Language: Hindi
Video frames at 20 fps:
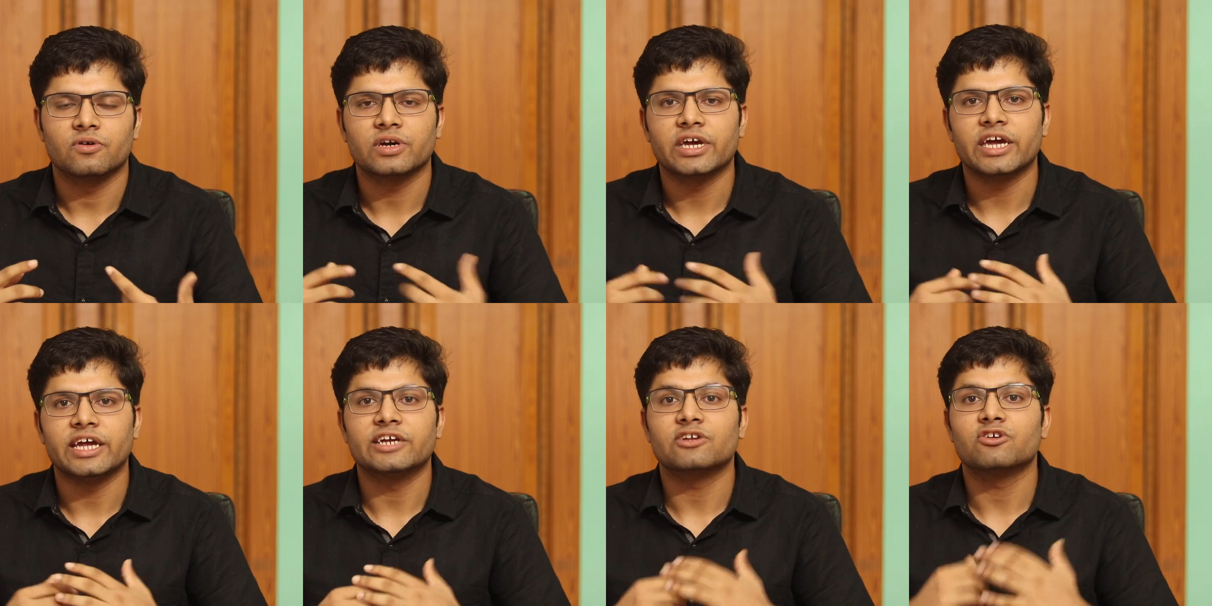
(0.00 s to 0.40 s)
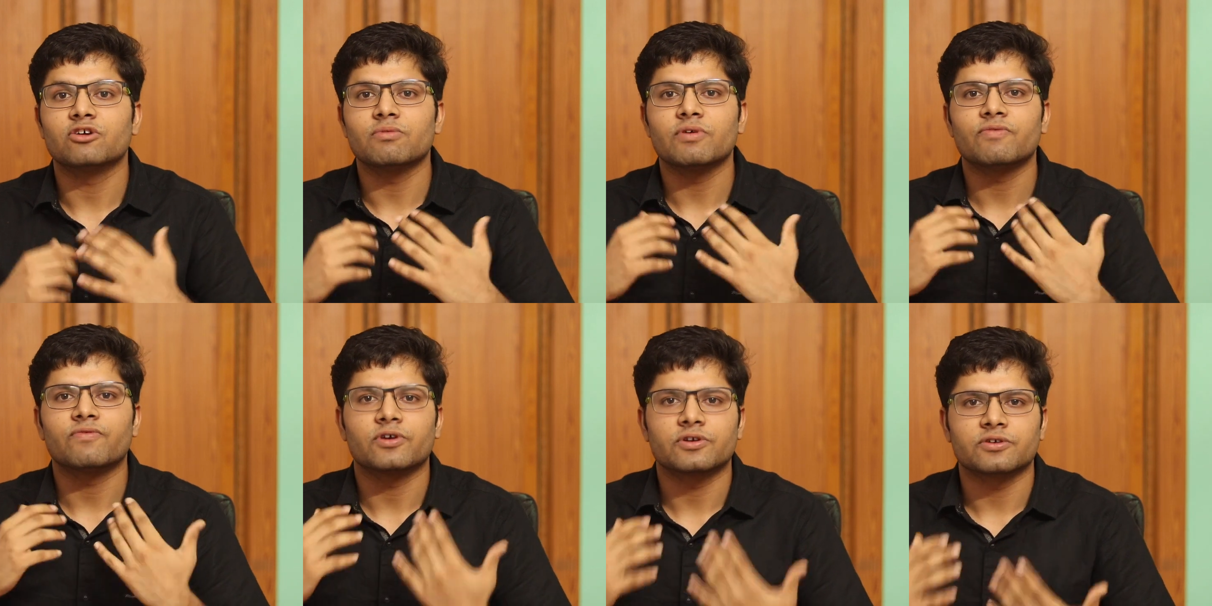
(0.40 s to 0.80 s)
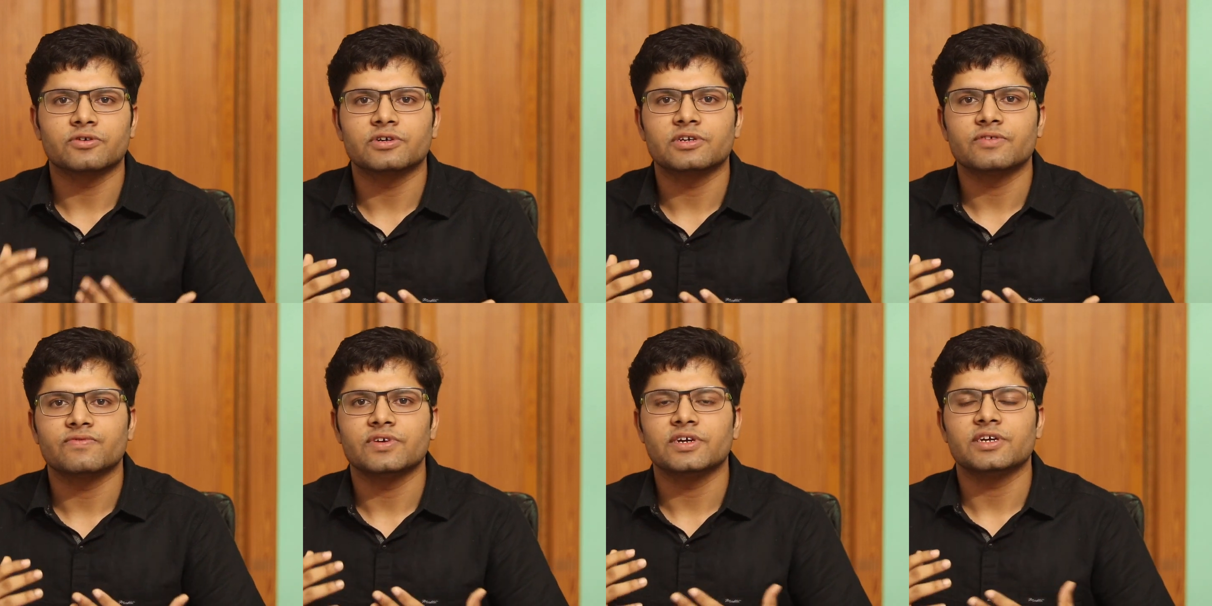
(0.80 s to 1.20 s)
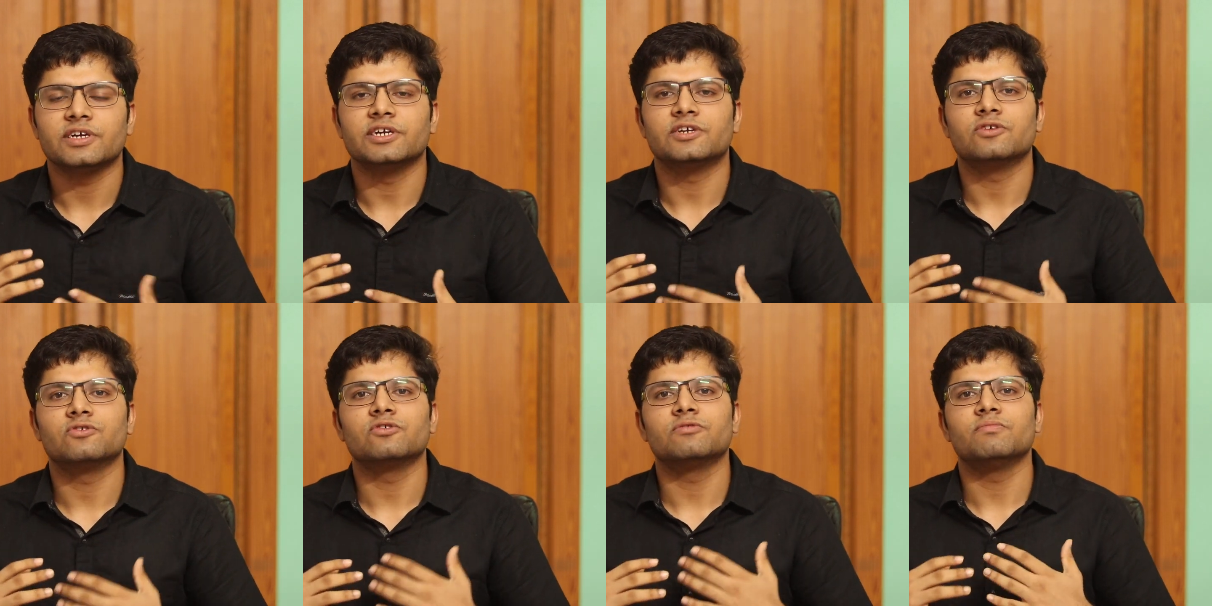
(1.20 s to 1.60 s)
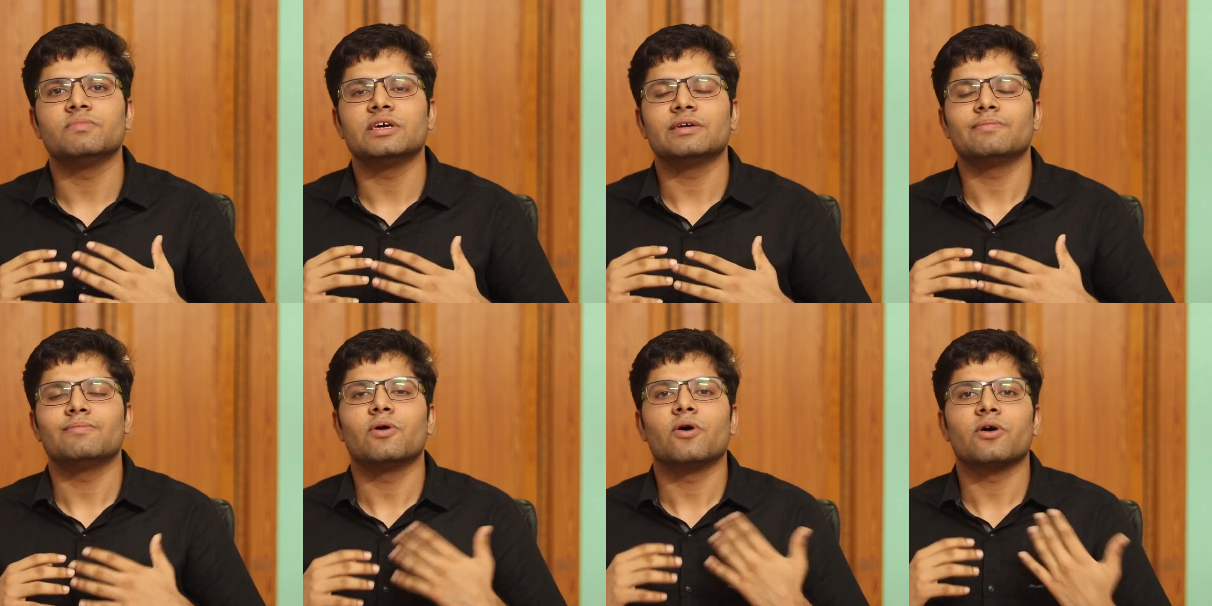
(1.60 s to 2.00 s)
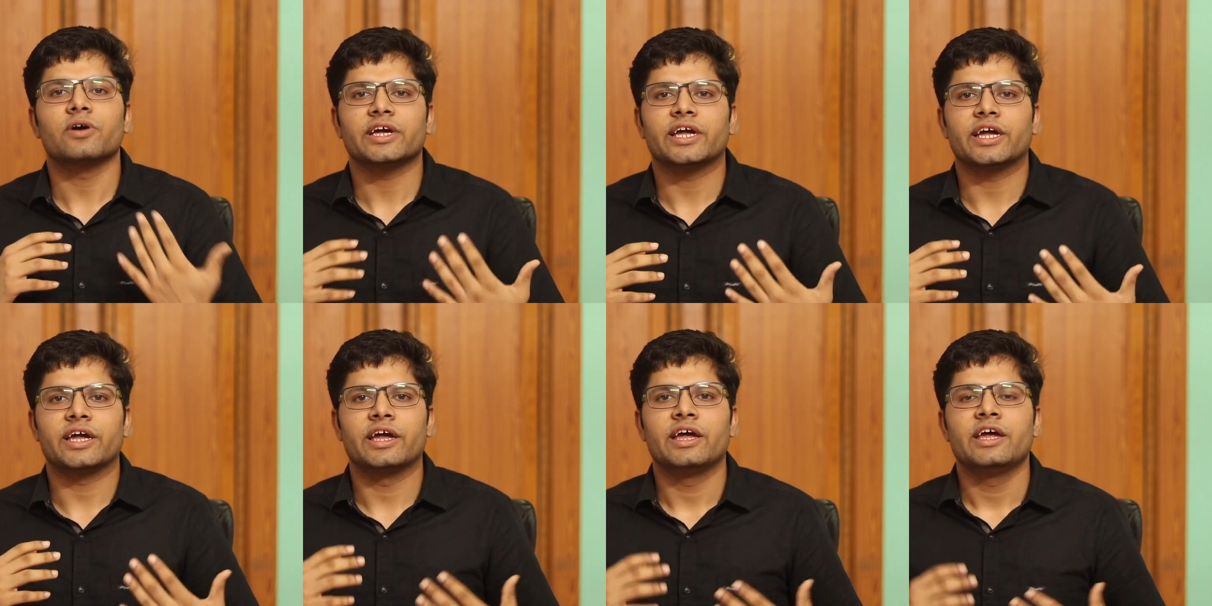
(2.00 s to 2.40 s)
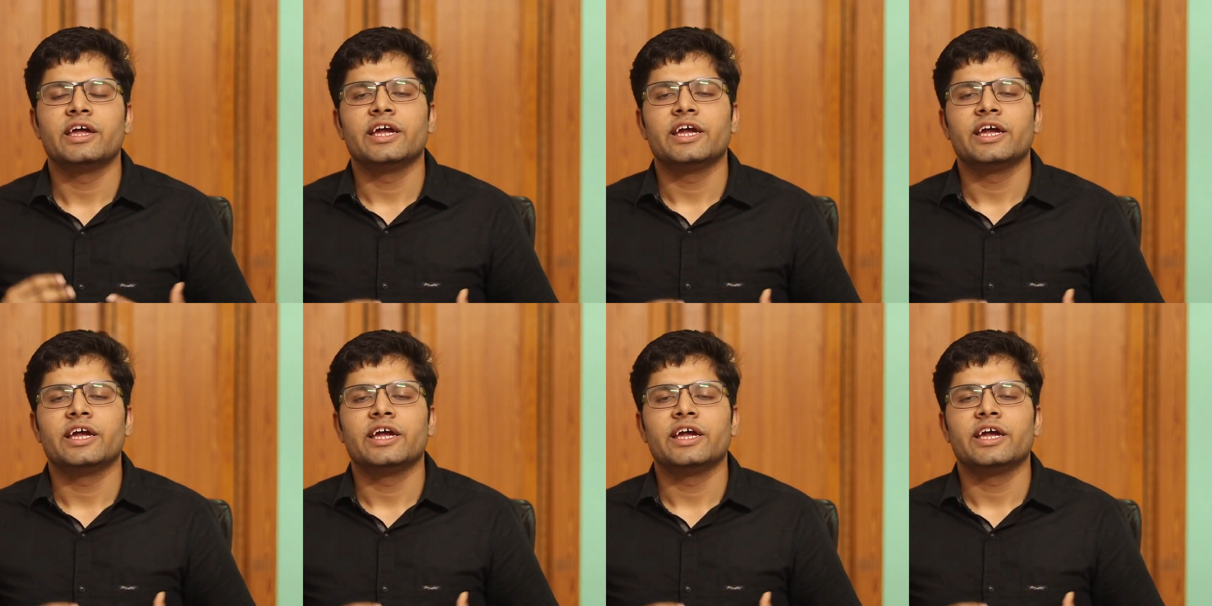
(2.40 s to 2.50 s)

okay it could be photography it could be blogging